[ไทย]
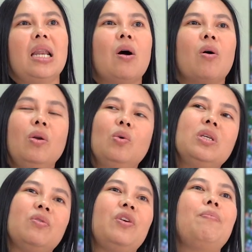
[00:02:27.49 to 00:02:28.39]
เราก็รู้
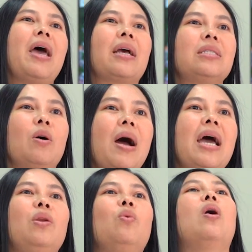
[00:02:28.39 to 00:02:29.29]
ถึงฟีดแบ็ชาวบ้า
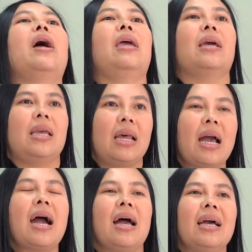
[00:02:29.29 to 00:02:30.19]
นด้วยอย่างเงี้ย
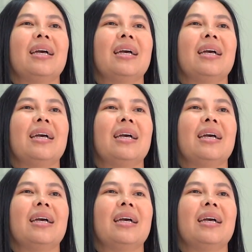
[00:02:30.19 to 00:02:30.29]
นะคะ